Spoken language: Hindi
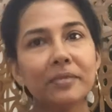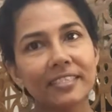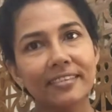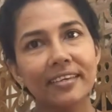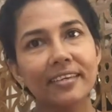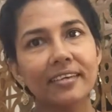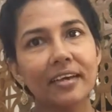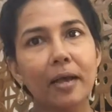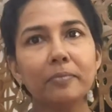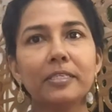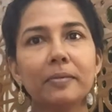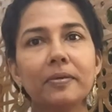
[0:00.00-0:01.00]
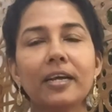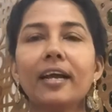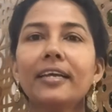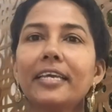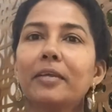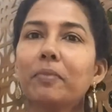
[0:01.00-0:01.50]
नमस्ते आप
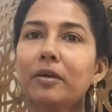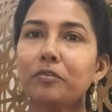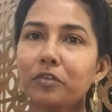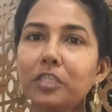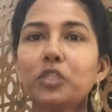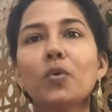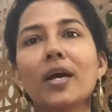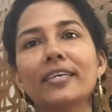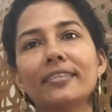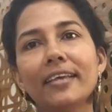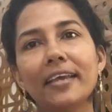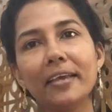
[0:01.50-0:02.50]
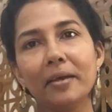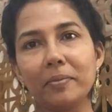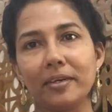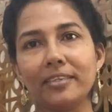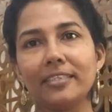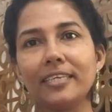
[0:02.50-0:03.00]
सबका एक बार फिर स्वागत है
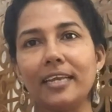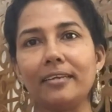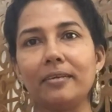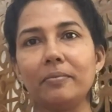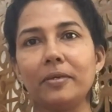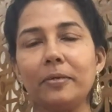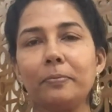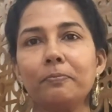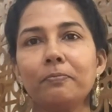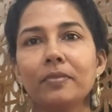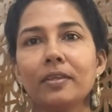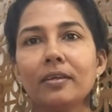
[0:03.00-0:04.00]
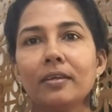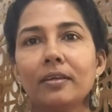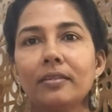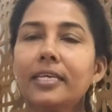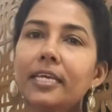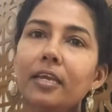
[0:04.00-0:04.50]
हमारे चैनल में
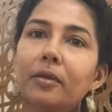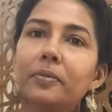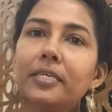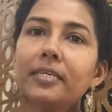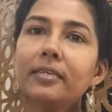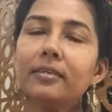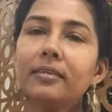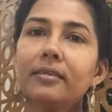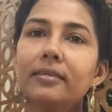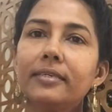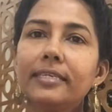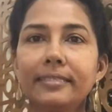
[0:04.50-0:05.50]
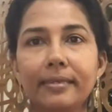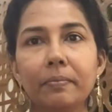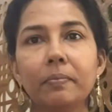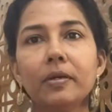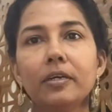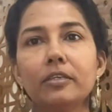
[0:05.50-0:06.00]
देखिए अभी
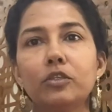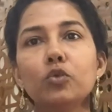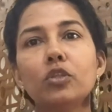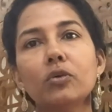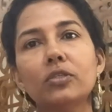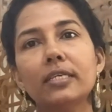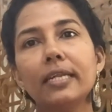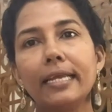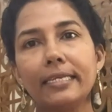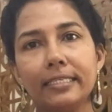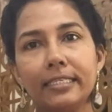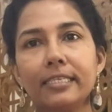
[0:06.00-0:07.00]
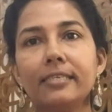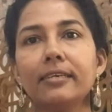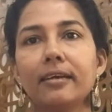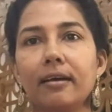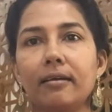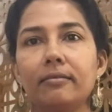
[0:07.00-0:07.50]
दिसंबर 2019
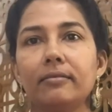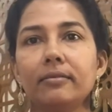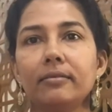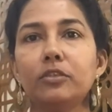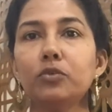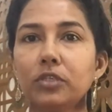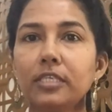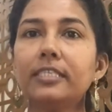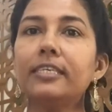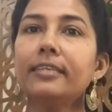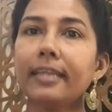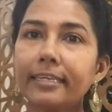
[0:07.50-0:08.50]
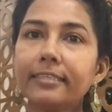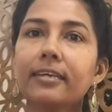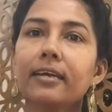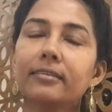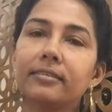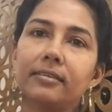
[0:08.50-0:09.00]
का यूजीसी नेट
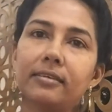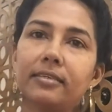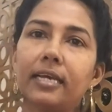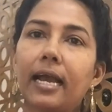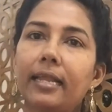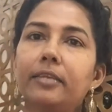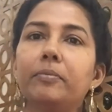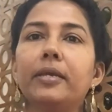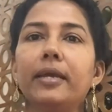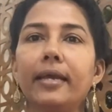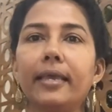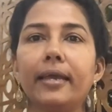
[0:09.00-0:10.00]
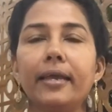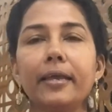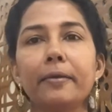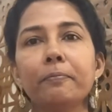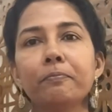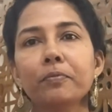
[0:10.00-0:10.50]
का रिजल्ट हाल ही में आया है